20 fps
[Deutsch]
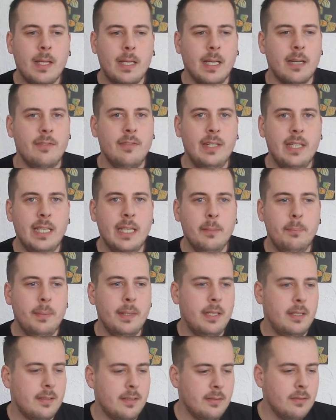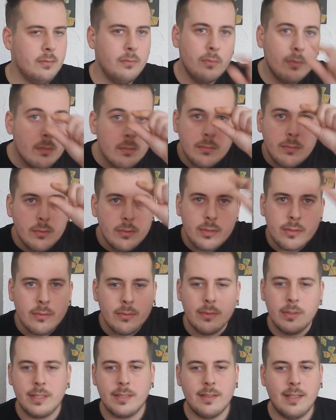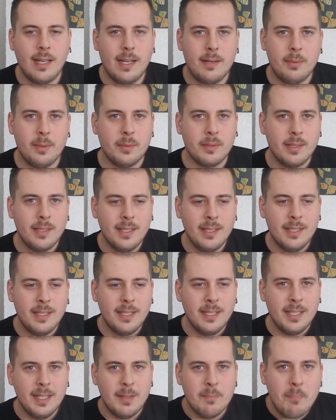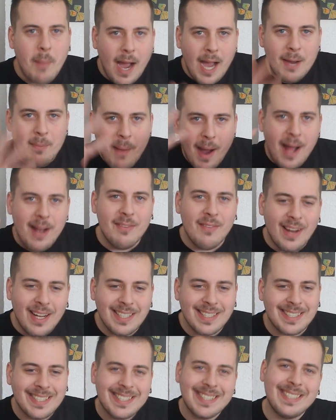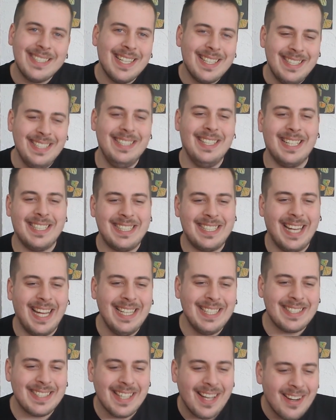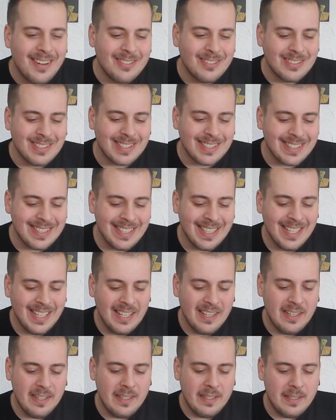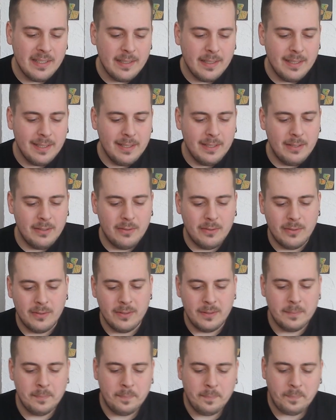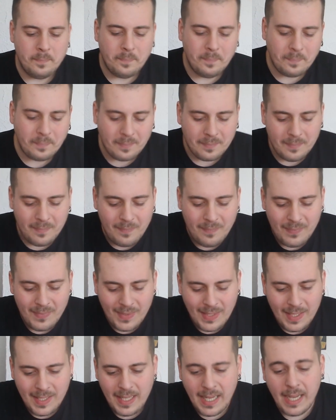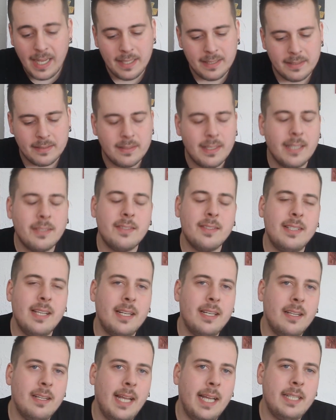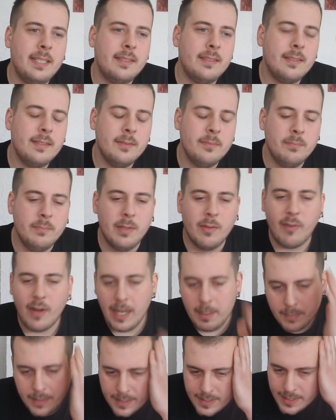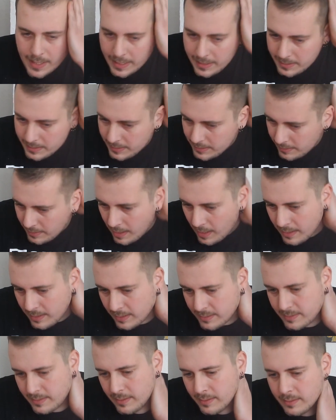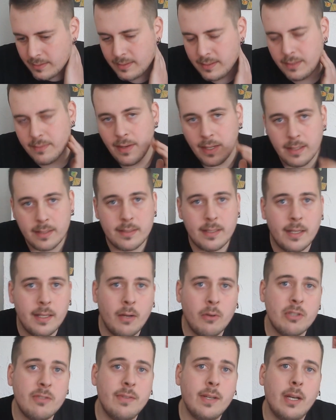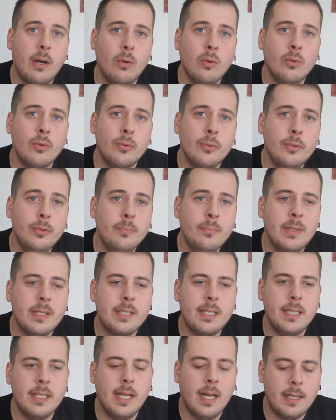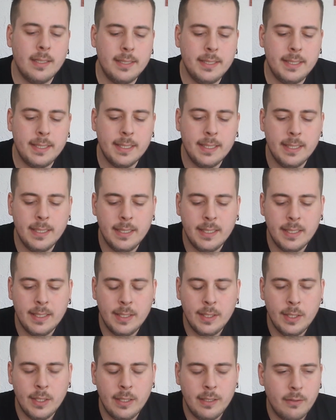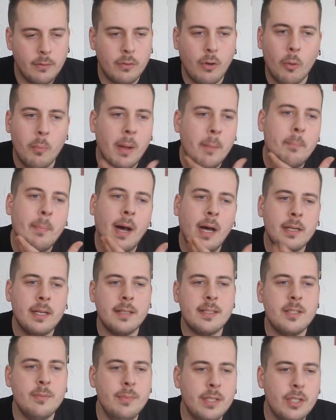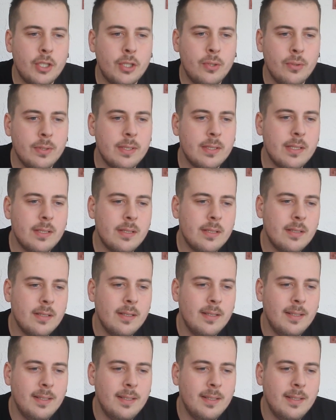Ja, wie hippie? Das sind nur, nur so. Ich so: Ja, aber mach mal was, der sieht ja scheiße aus. Und ja, also sie hat da halt echt mir vor allem die Seiten hier nachrasiert, die waren das seine aus wie Kraut und Rüben, das ging gar nicht. Und auch mein Bart hat sie mir gestutzt.